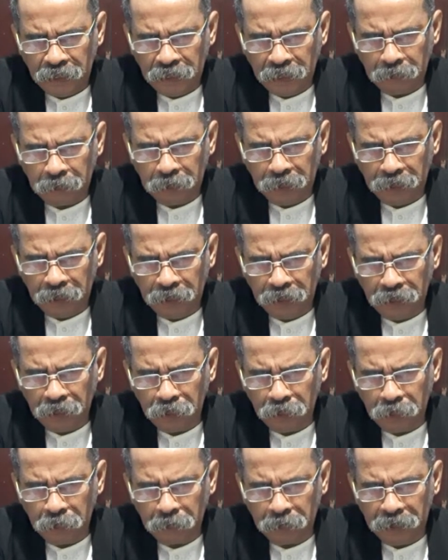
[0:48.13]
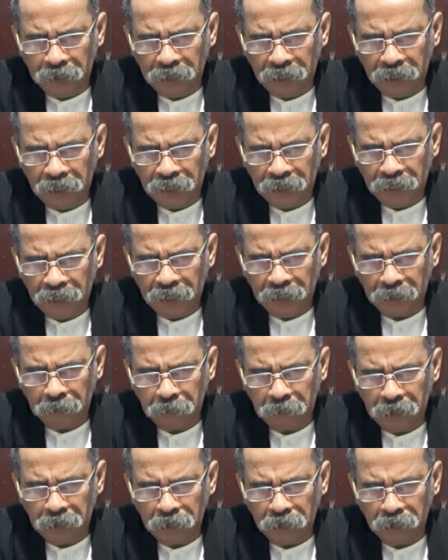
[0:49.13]
Kami rindu
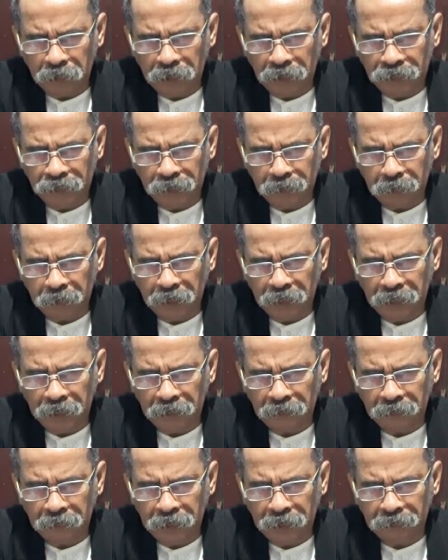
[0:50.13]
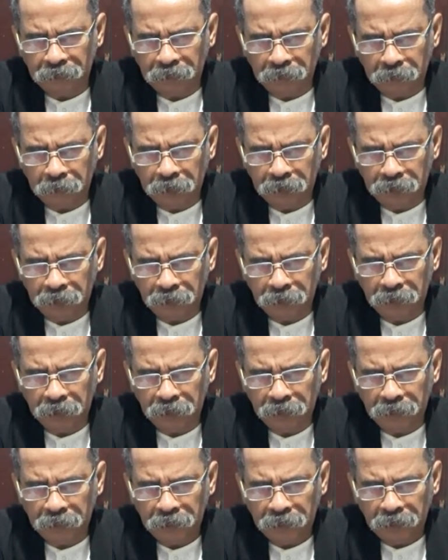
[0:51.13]
mendengarkan, merenungkan sebagian daripada firman
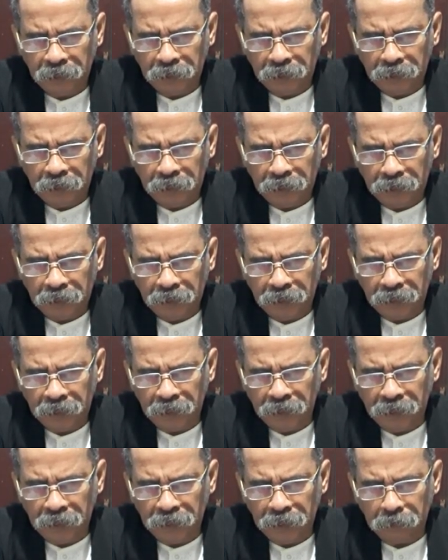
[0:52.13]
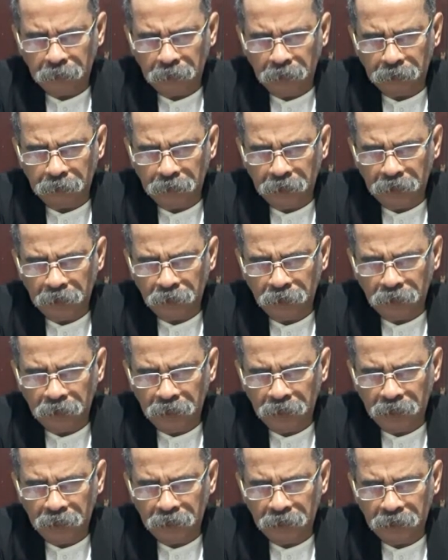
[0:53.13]
Tuhan. Kiranya Bapak
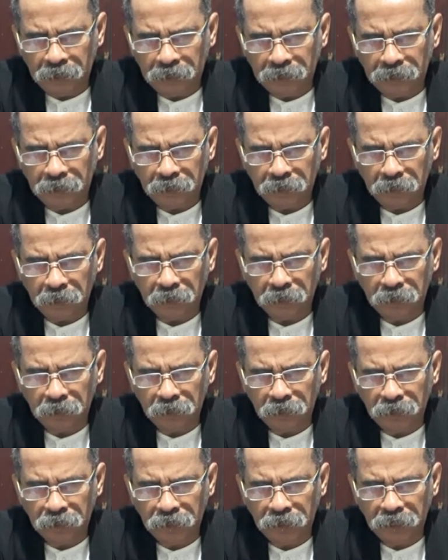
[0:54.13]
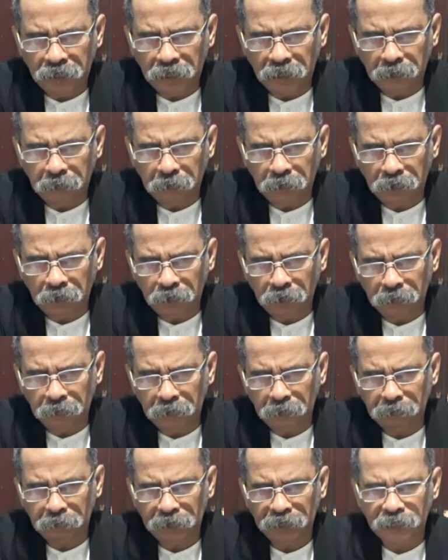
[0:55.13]
kurniakan Roh Kudus sehingga melalui
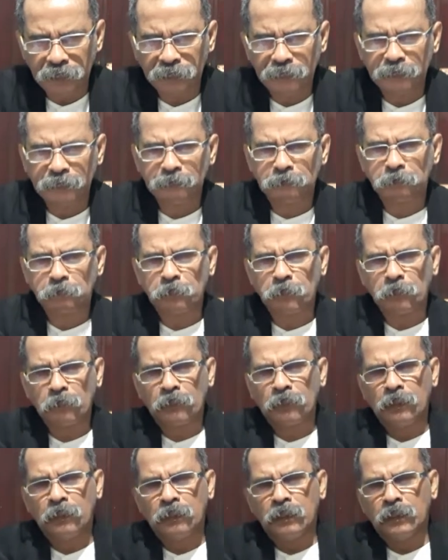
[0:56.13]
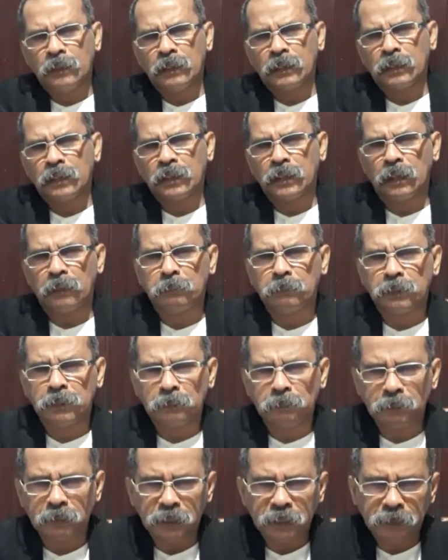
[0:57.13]
pimpinannya kami
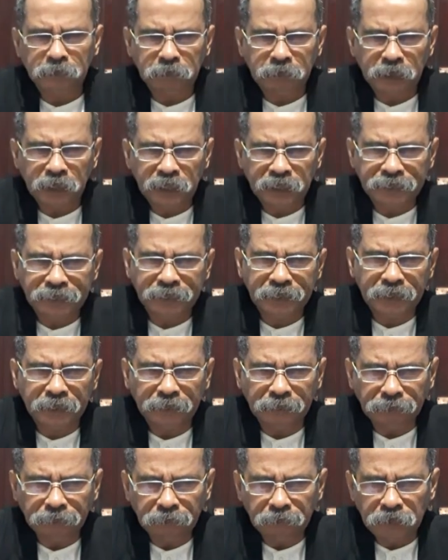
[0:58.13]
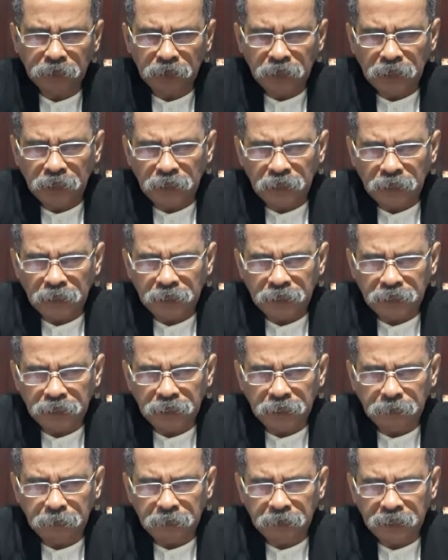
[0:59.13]
diberikan pengertian,
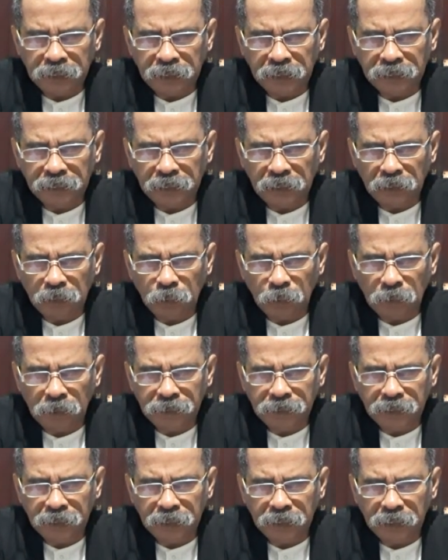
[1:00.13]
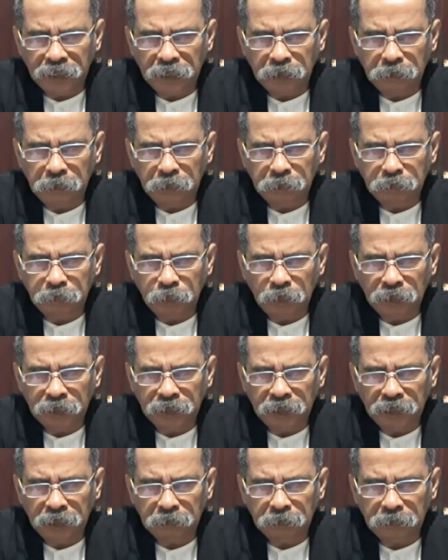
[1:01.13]
diberikan kekuatan dan
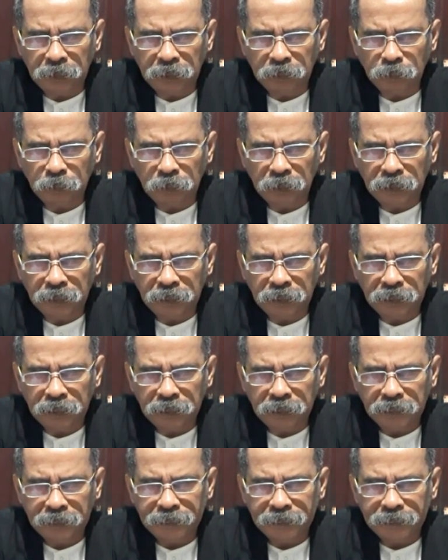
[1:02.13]
kemampuan dalam melakukannya